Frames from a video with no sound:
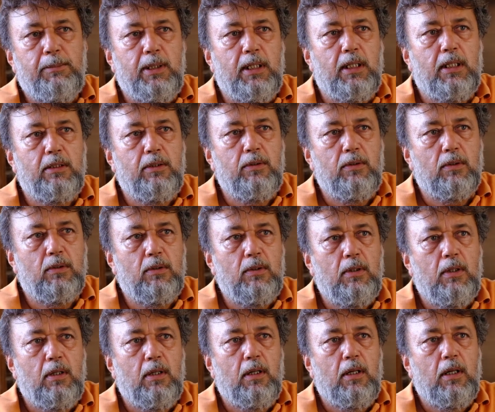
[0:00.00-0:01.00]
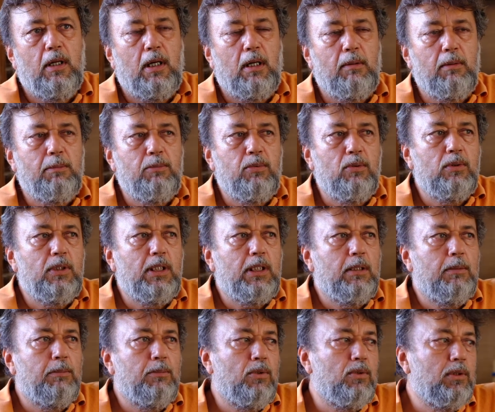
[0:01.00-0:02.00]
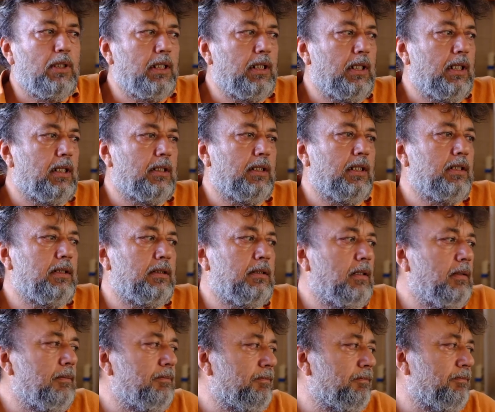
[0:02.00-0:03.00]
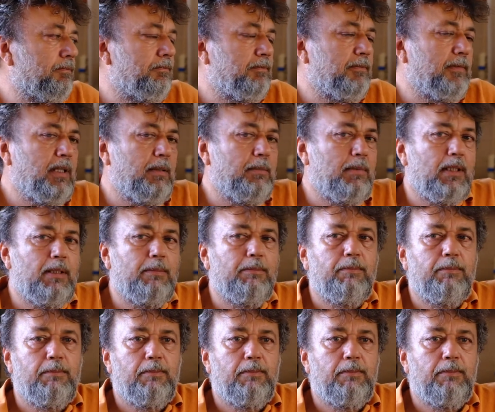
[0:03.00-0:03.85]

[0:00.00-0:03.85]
bir yerde yok. Ama burada buradakiler de işte ne bileyim